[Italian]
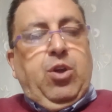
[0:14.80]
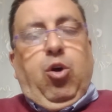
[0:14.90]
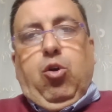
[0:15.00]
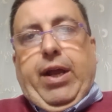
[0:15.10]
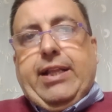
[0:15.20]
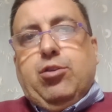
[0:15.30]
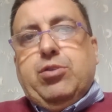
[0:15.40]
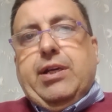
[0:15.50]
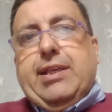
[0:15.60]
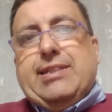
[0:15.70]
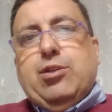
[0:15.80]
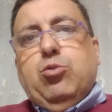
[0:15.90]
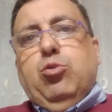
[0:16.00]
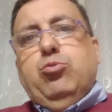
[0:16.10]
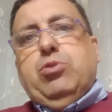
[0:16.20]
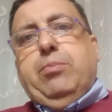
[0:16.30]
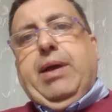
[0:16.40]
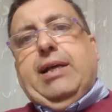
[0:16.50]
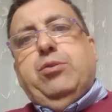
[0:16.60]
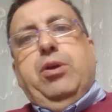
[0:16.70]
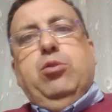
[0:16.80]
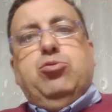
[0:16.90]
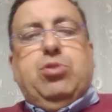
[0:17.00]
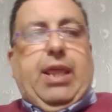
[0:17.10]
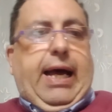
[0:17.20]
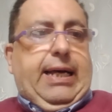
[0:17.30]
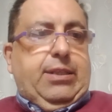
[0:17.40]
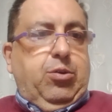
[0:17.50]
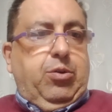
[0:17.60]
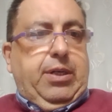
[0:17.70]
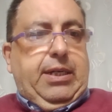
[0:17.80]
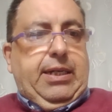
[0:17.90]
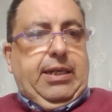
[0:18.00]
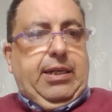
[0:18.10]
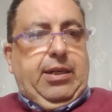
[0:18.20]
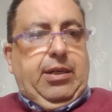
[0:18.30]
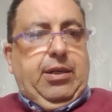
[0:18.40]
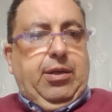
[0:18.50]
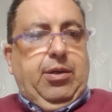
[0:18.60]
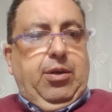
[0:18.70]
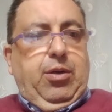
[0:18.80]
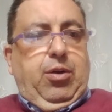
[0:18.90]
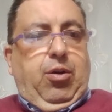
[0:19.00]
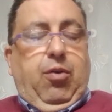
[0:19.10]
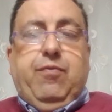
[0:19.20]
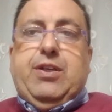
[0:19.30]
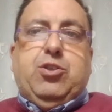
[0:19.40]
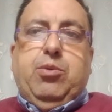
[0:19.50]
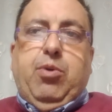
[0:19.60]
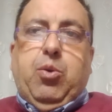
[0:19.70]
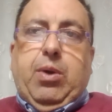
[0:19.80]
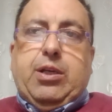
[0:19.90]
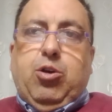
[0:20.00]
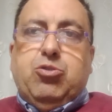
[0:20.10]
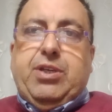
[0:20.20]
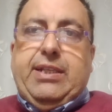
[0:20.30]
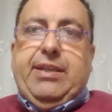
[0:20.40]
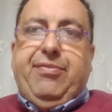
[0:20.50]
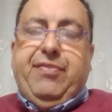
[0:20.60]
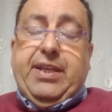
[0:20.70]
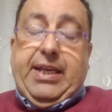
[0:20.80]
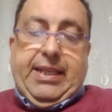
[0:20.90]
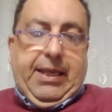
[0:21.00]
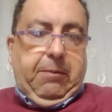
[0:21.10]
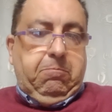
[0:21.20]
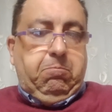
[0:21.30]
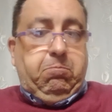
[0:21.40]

ho letto dei resoconti, mi hanno illustrato e ho visto poi qualcosa in differita.